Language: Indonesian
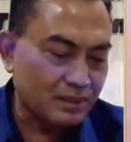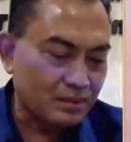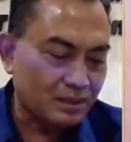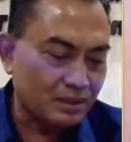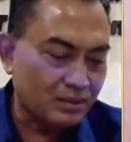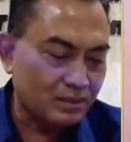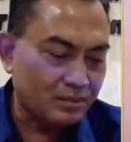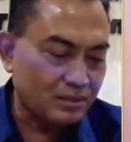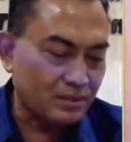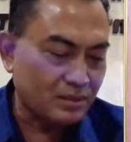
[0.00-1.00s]
Undang-Undang
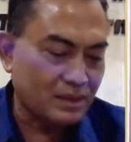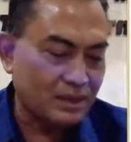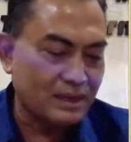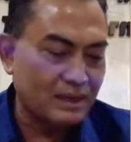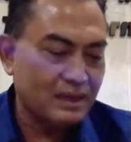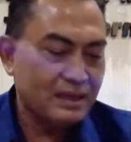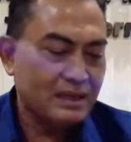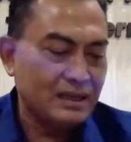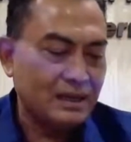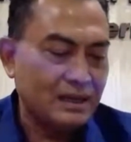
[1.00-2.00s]
Perlindungan Anak
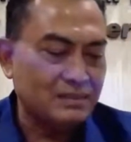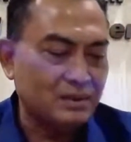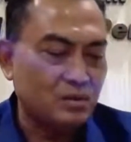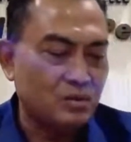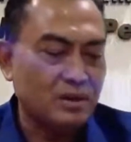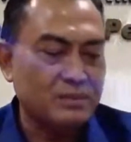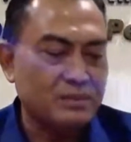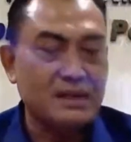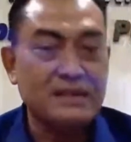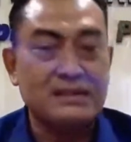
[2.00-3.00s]
dengan ancaman hukuman
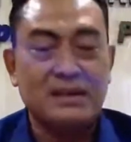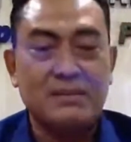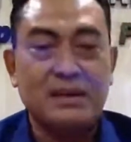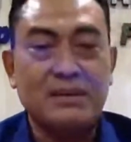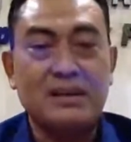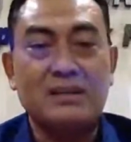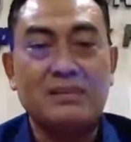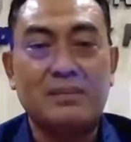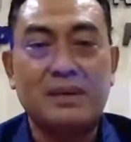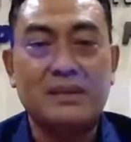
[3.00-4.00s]
penjara selama-lamanya
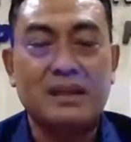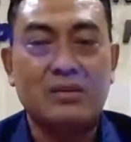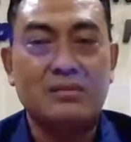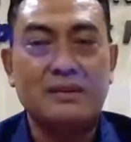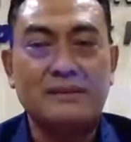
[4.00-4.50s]
15 tahun.